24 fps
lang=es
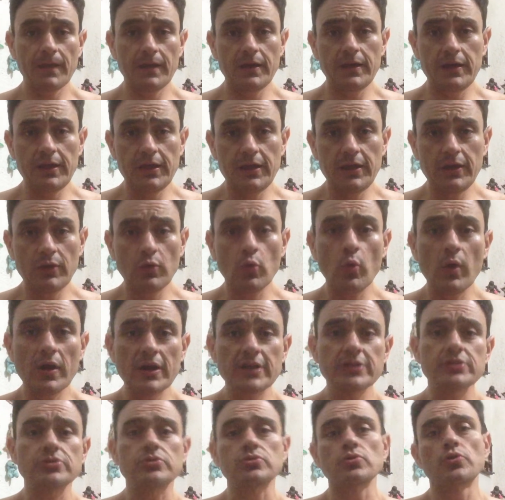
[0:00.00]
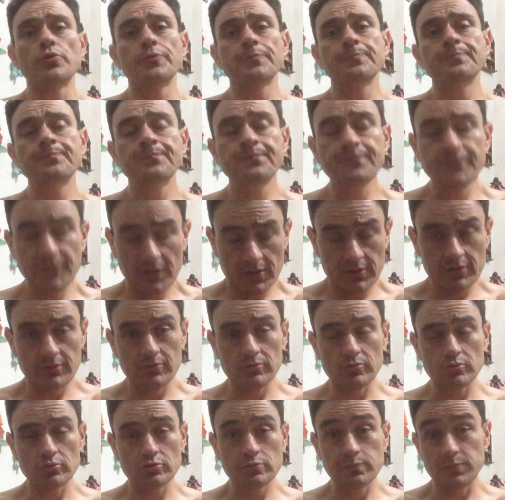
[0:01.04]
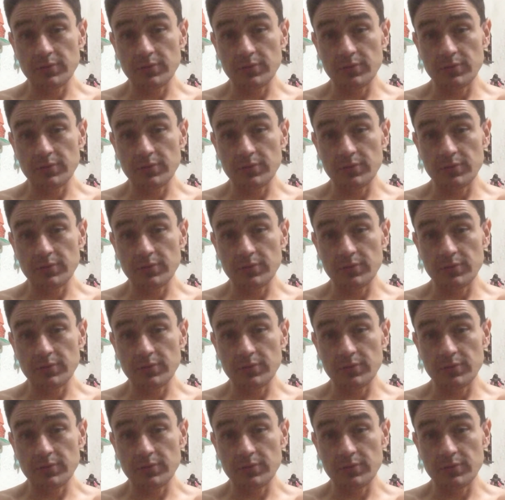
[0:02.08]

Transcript: ¿Y cuáles son los